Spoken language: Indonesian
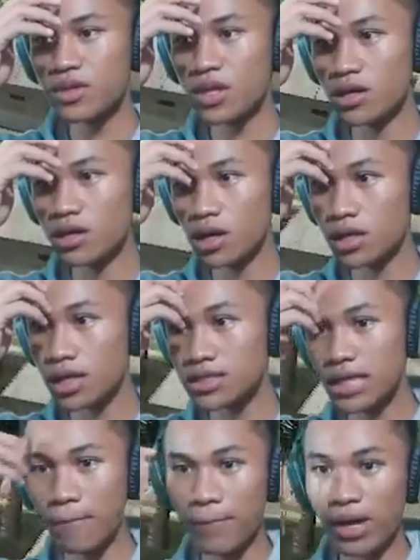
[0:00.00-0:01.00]
Uh, eh,
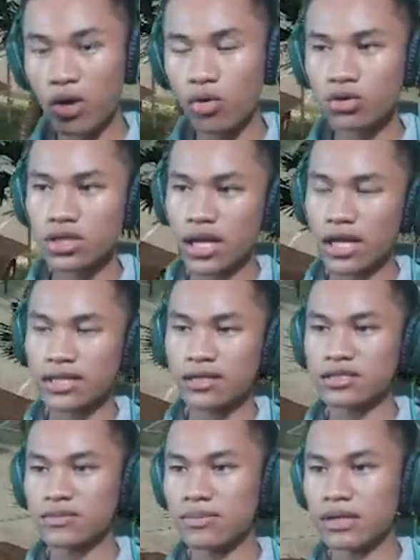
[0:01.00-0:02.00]
sampai oh ternyata di
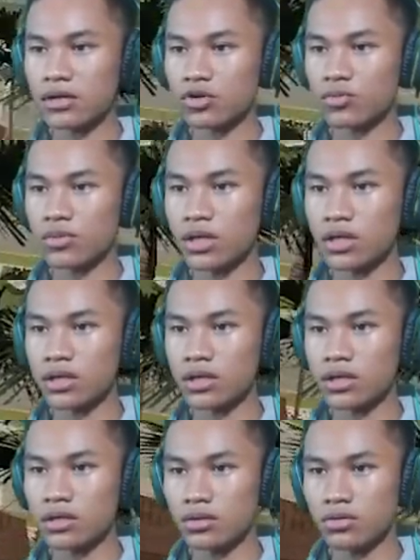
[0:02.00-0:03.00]
seberang
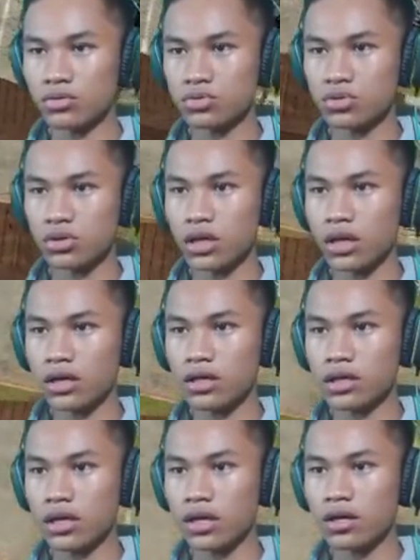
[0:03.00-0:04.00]
rumah Ucok yang
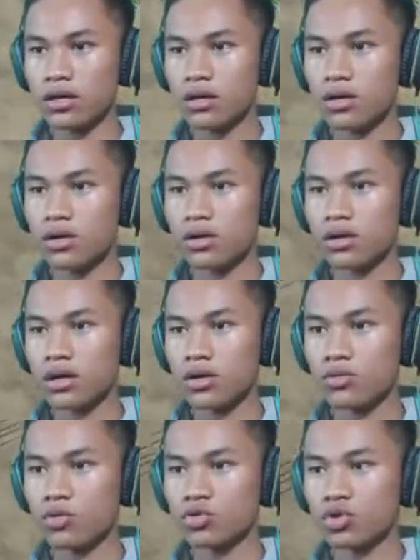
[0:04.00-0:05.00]
ini ya oke
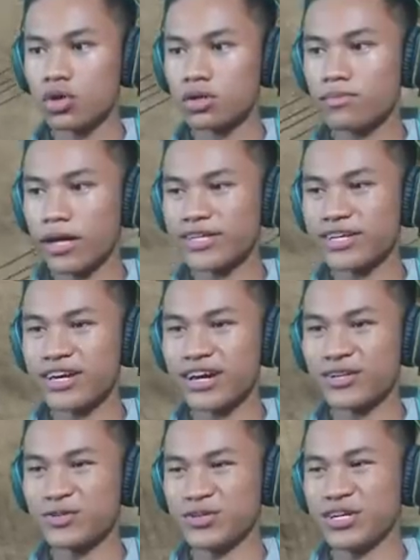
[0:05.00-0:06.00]
rumah Ucok kan banyak ya
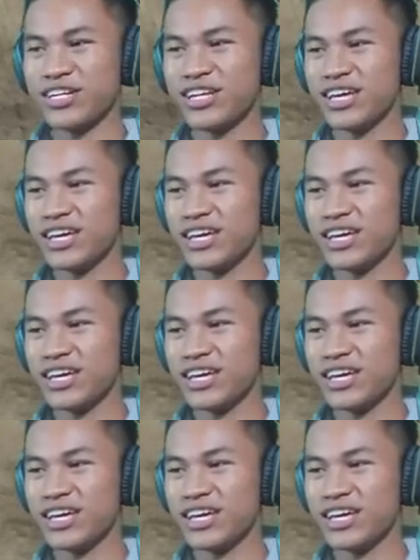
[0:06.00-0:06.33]
kan WD